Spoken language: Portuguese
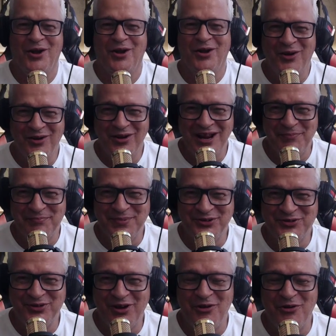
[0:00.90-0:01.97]
Olá
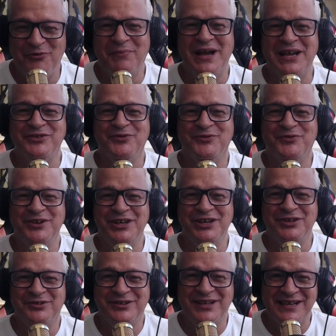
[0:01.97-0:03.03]
pessoal, mais um
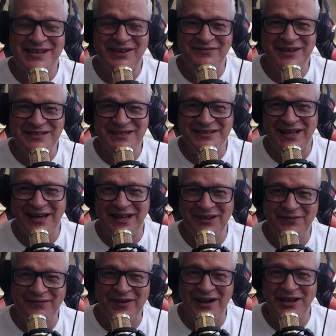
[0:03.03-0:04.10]
vídeo. Dessa vez estarei
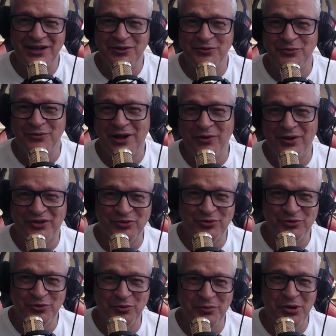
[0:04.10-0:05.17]
falando um
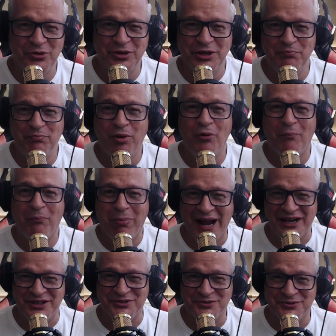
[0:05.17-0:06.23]
assunto meio que
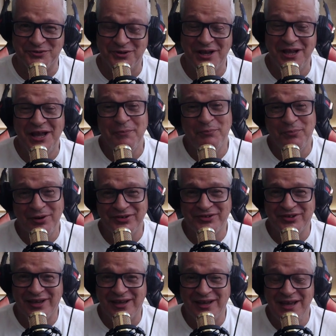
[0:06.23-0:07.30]
bombástico. Pois
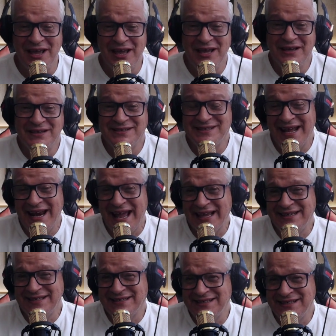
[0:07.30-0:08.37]
é, será
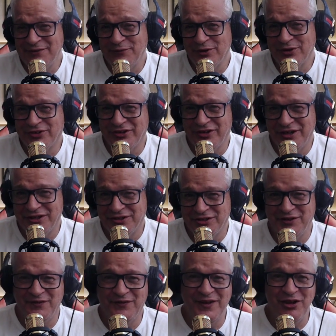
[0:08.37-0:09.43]
que se você
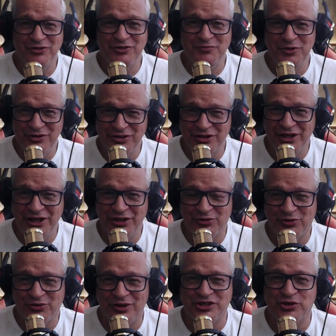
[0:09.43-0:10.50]
tiver os mil
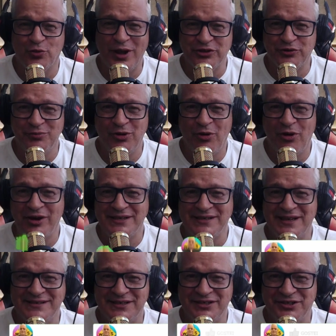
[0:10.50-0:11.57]
inscritos, as 4 mil horas
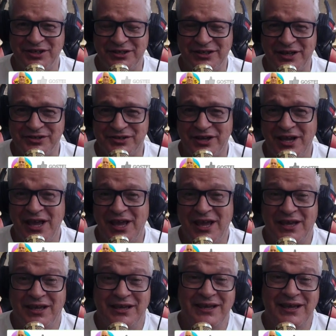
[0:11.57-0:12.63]
assistidas
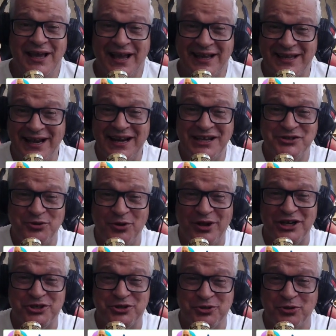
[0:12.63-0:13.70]
e aquelas
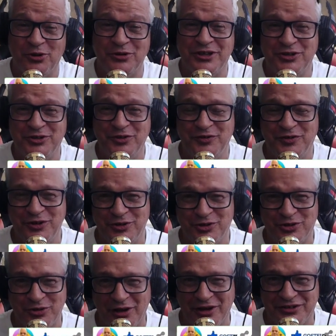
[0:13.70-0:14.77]
horas todas dos vídeos
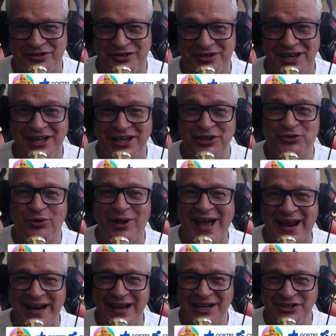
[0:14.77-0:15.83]
shorts, isso
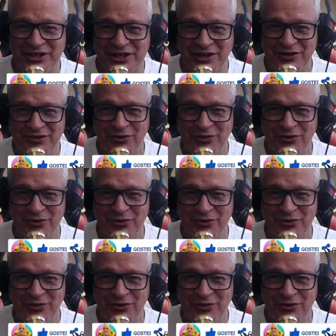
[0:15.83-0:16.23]
garante que seu